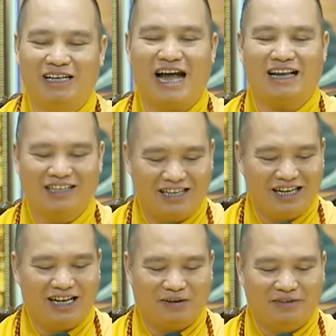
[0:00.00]
thẳng như
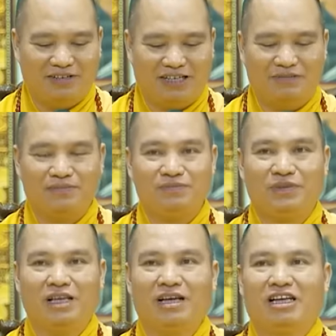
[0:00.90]
thế các quý vị
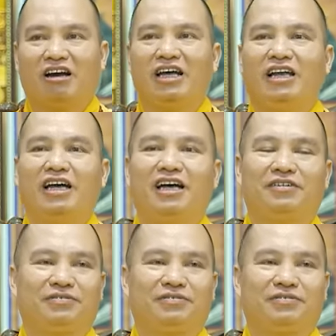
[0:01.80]
cho nên á